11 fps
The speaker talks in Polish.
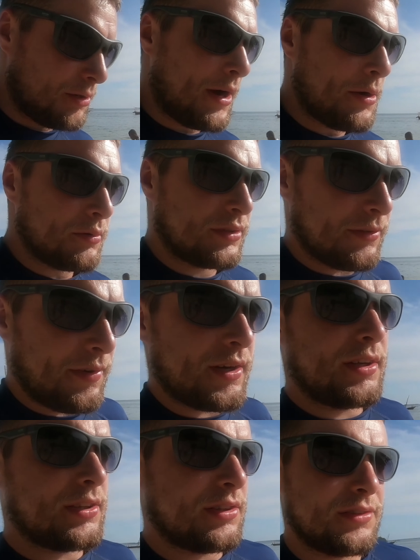wow i
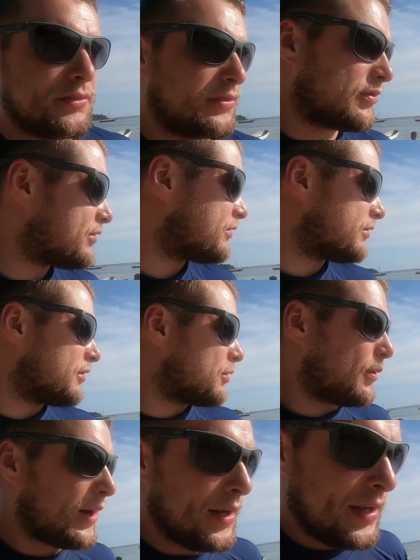safari, a to jest
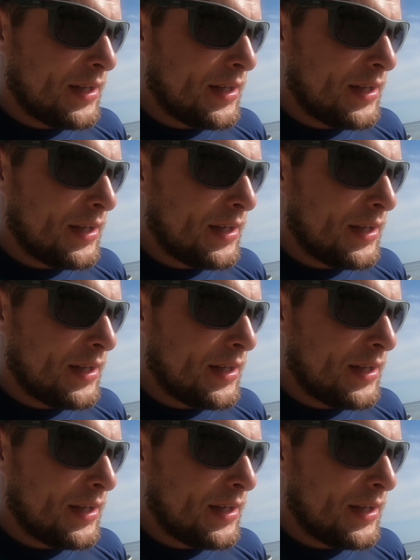zwykła